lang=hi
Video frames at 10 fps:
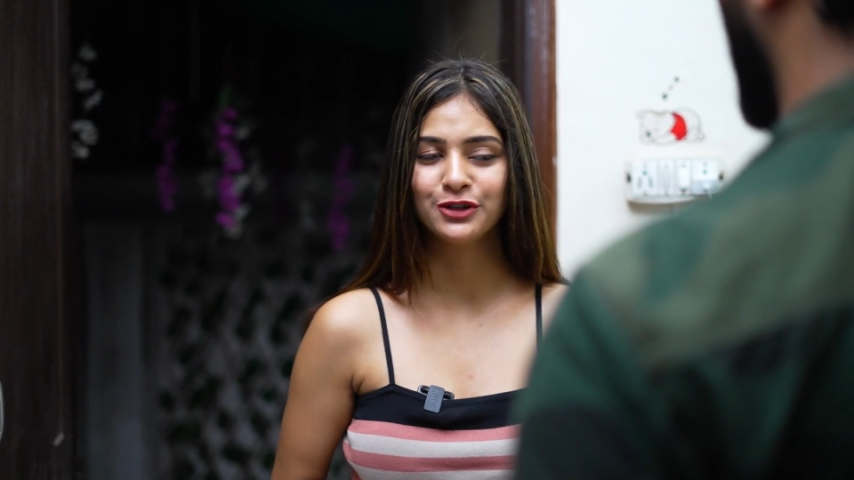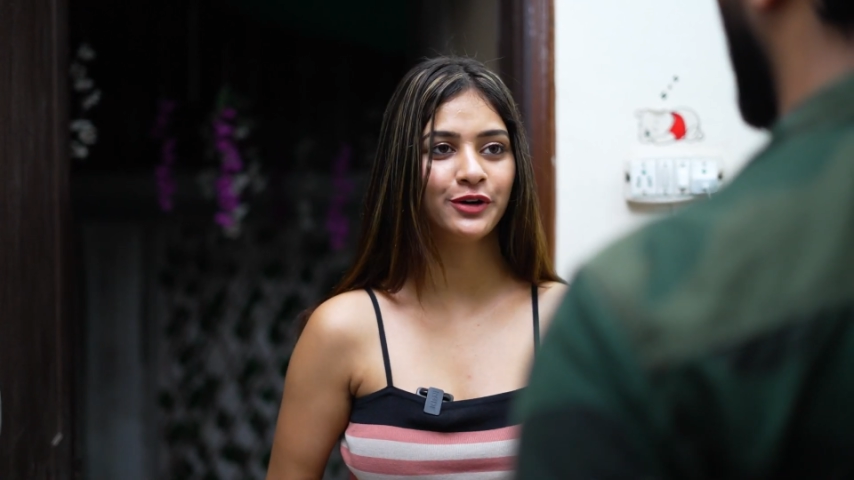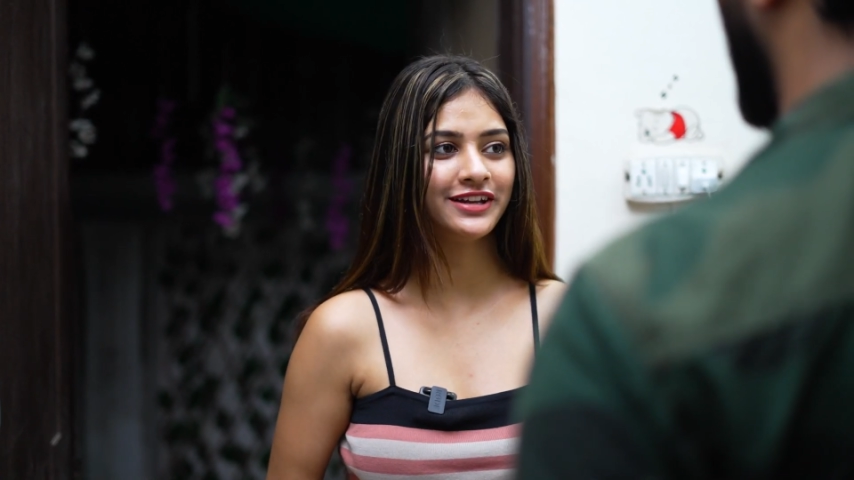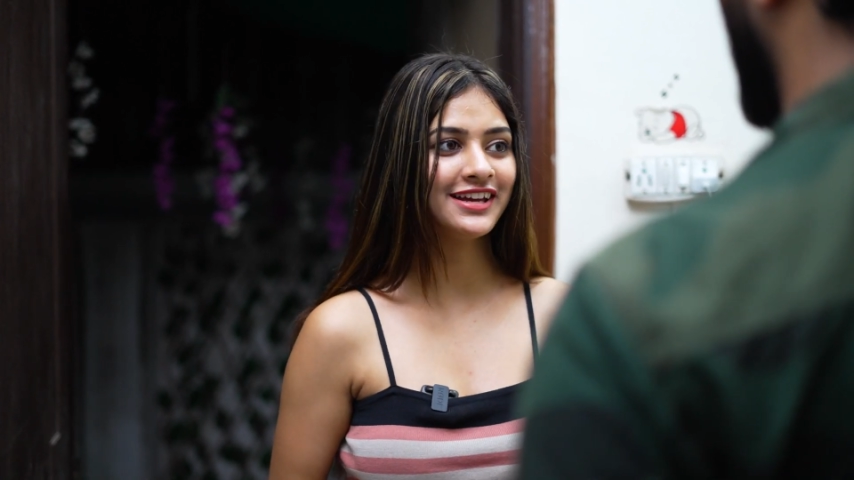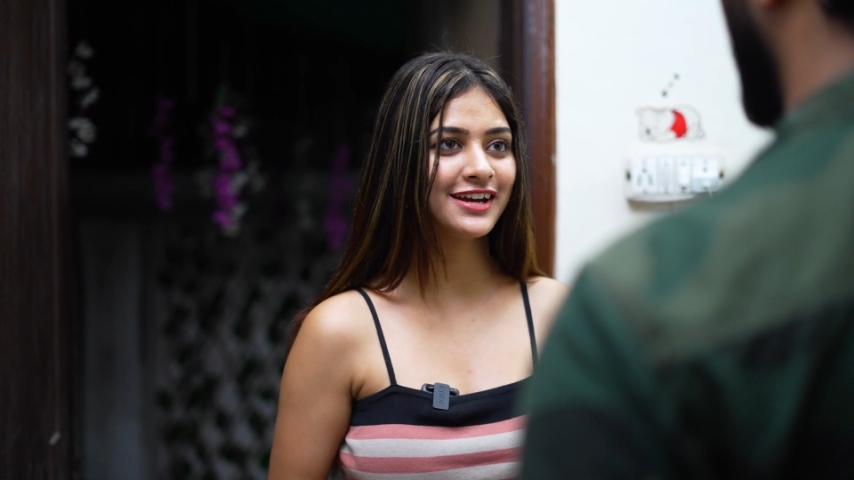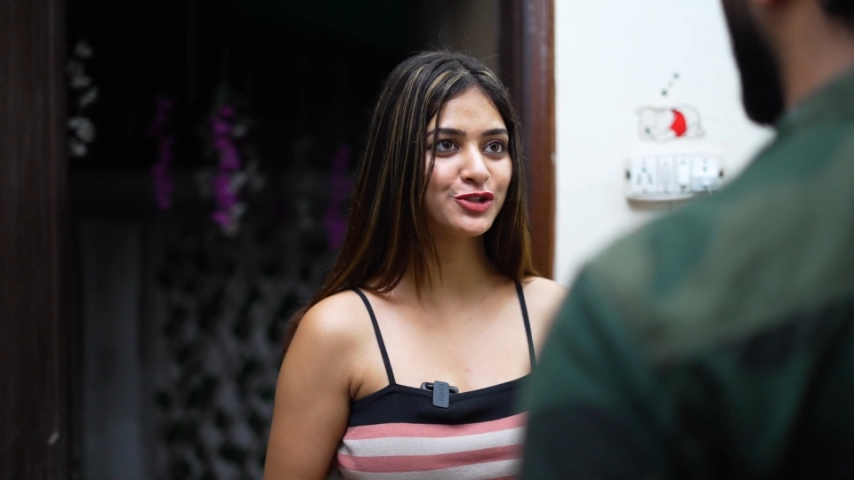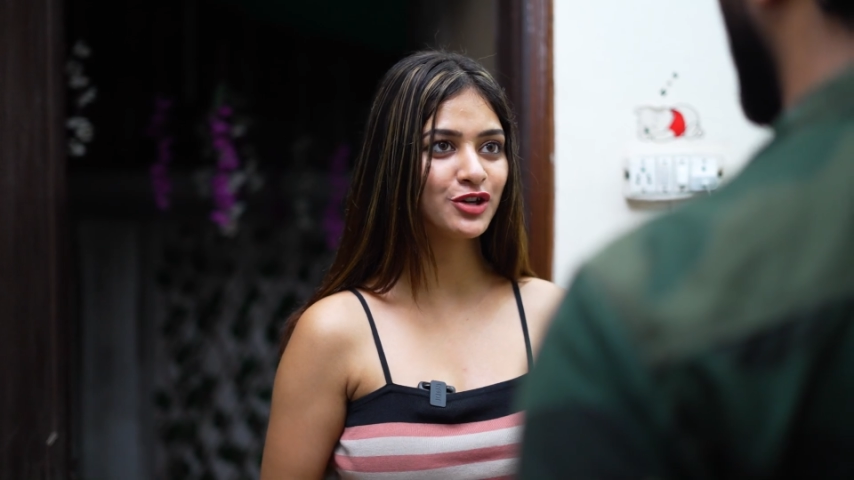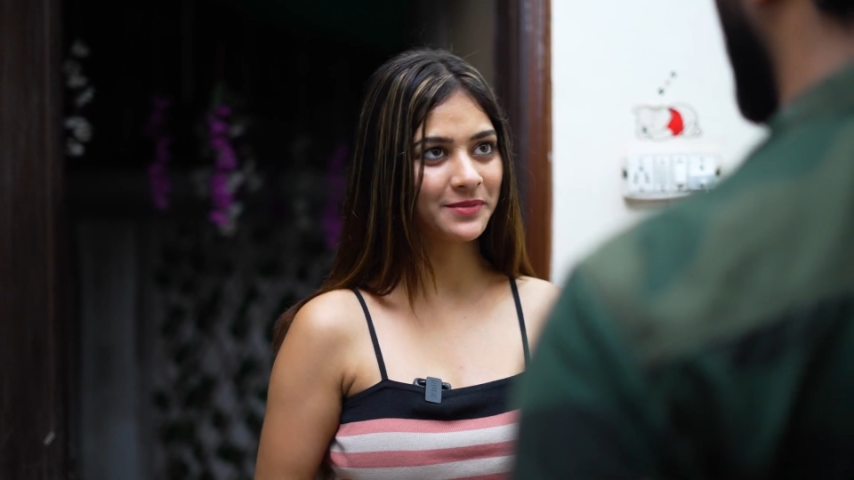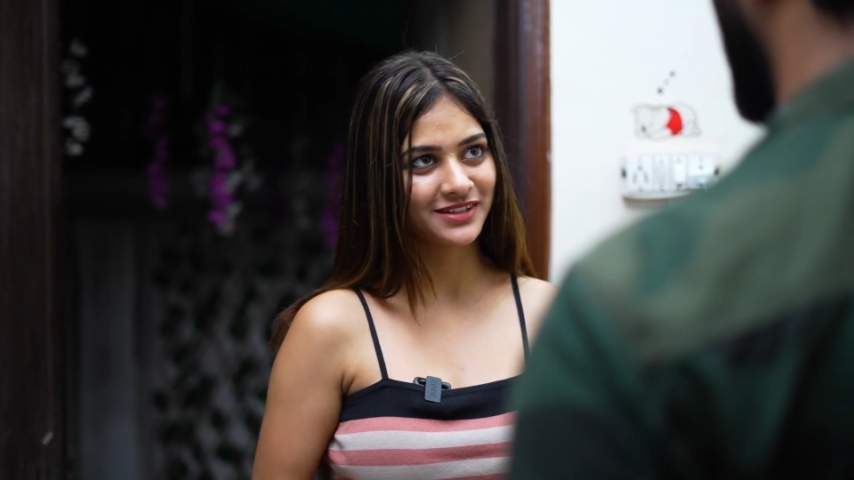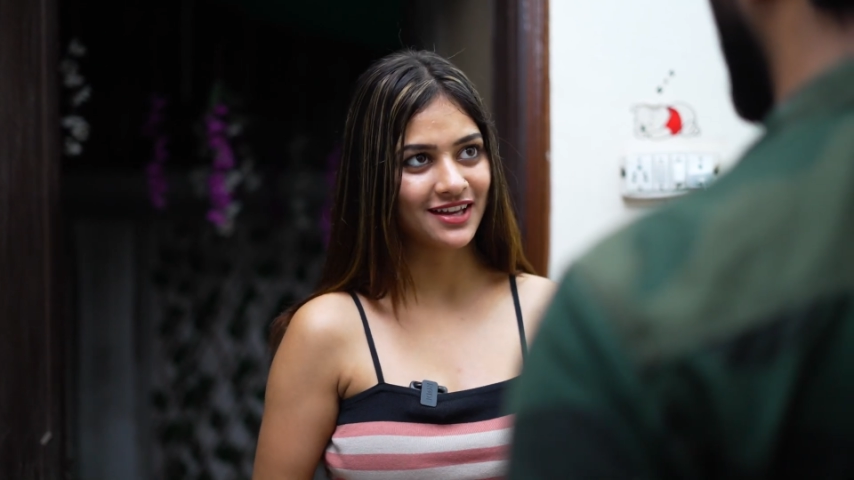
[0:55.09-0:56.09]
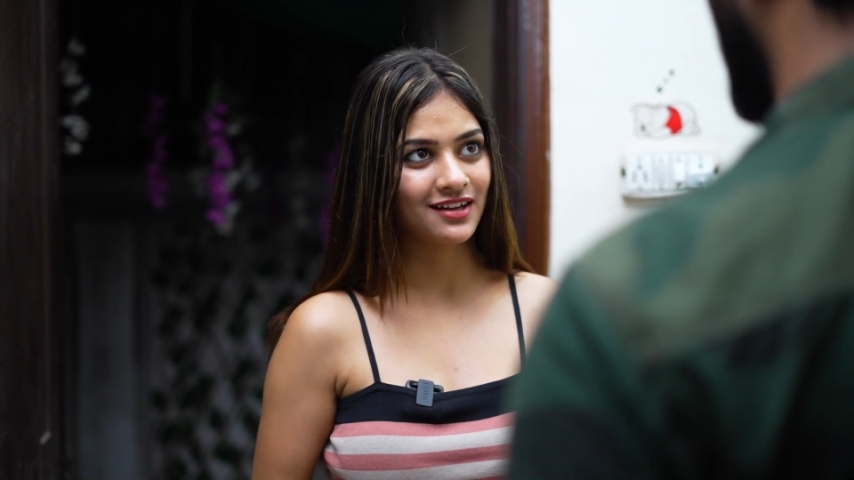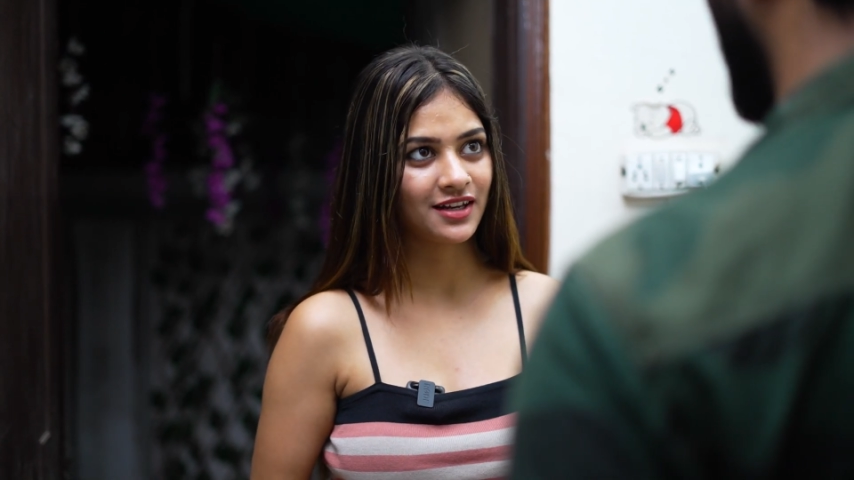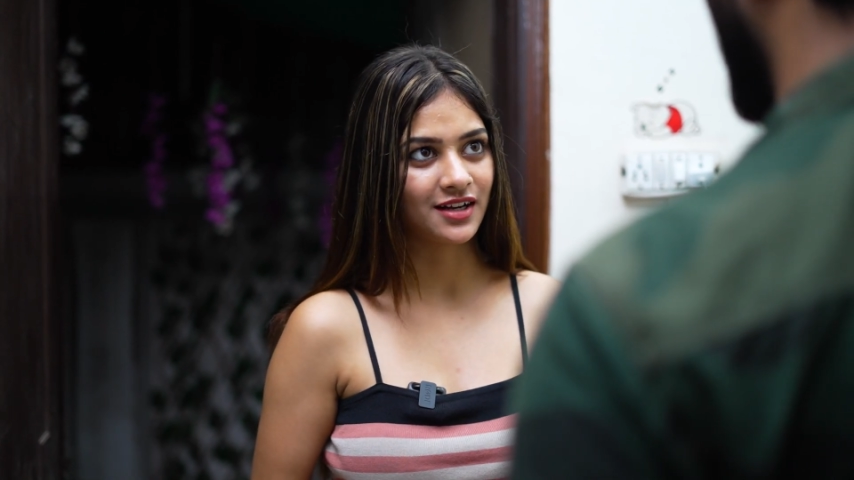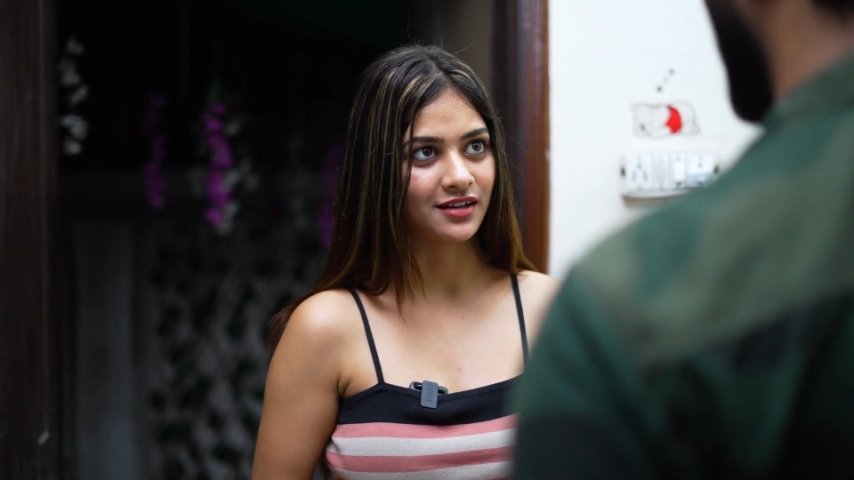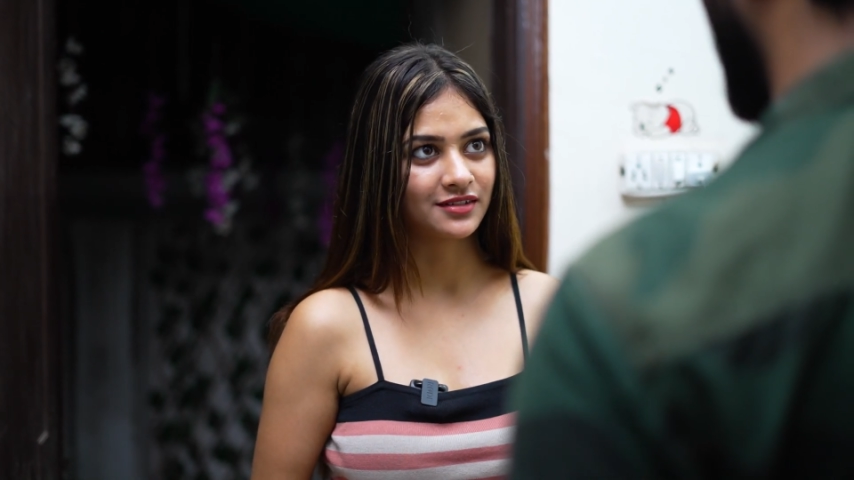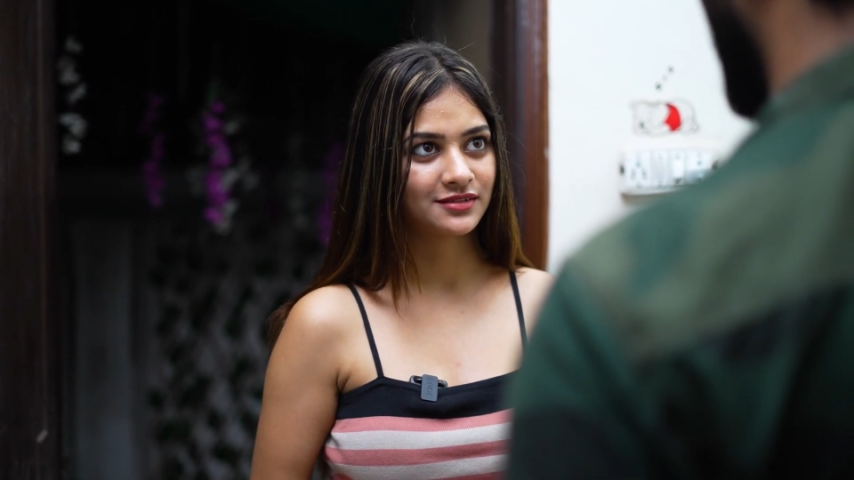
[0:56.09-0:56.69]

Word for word: थोड़ी ना यहाँ जो हमें देख लेगा